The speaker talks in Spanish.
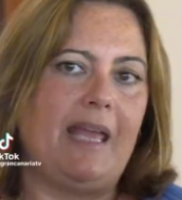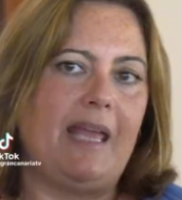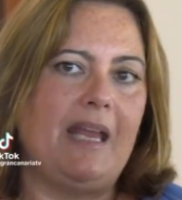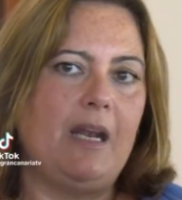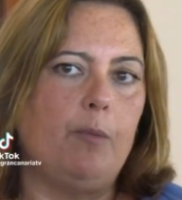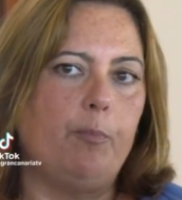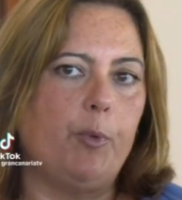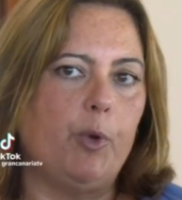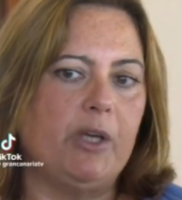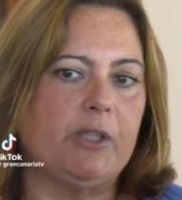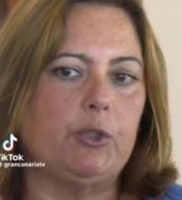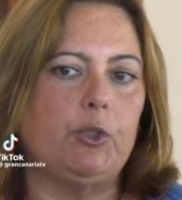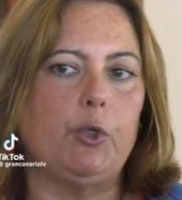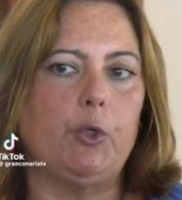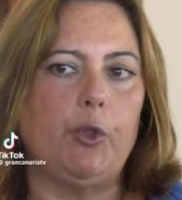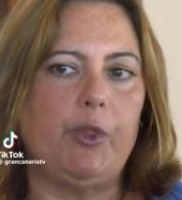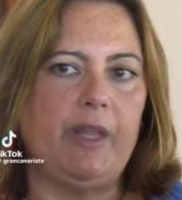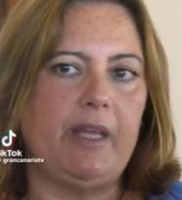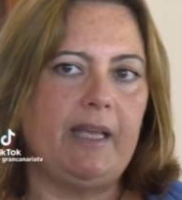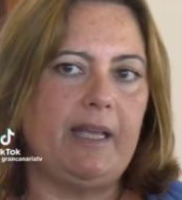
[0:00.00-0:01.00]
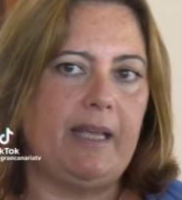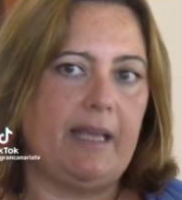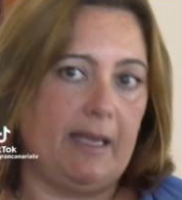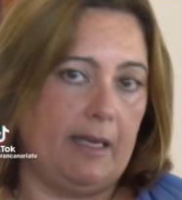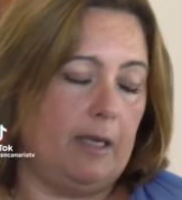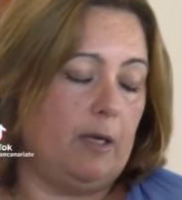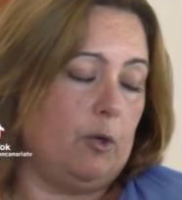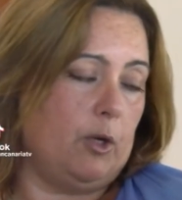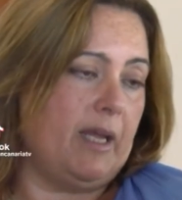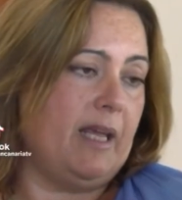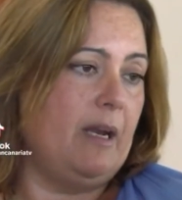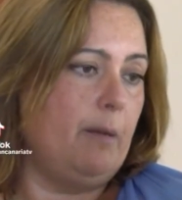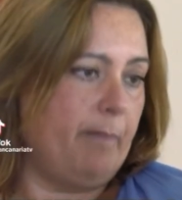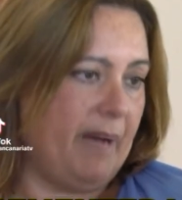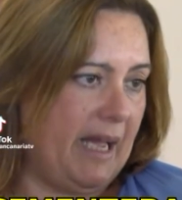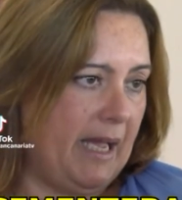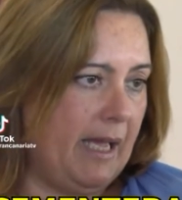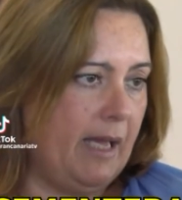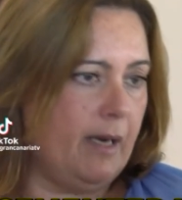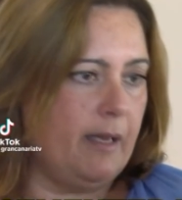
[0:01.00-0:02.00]
el puerto de eh, lo que es el
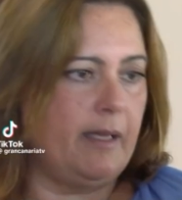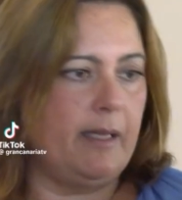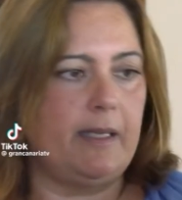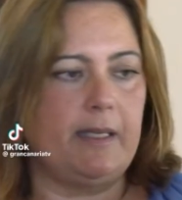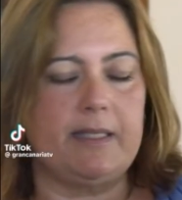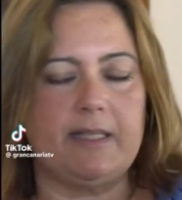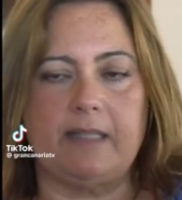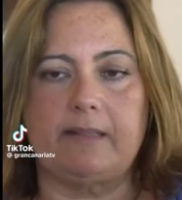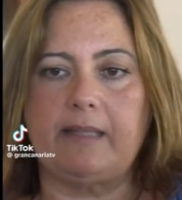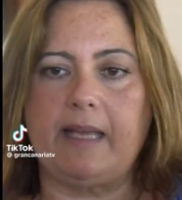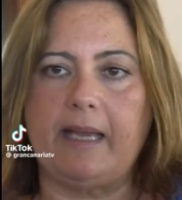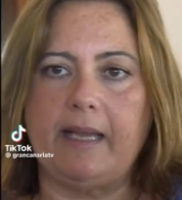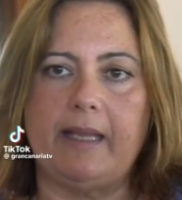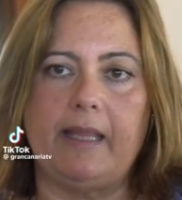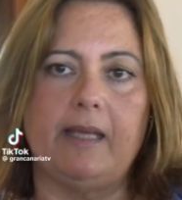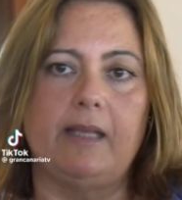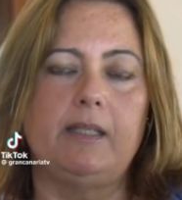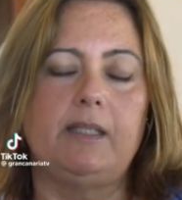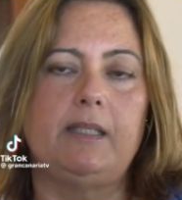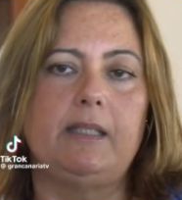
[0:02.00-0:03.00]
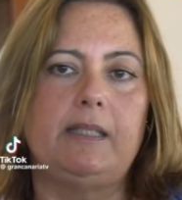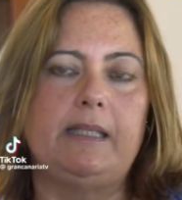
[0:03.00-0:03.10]
Pajar, eh, Santa Águeda,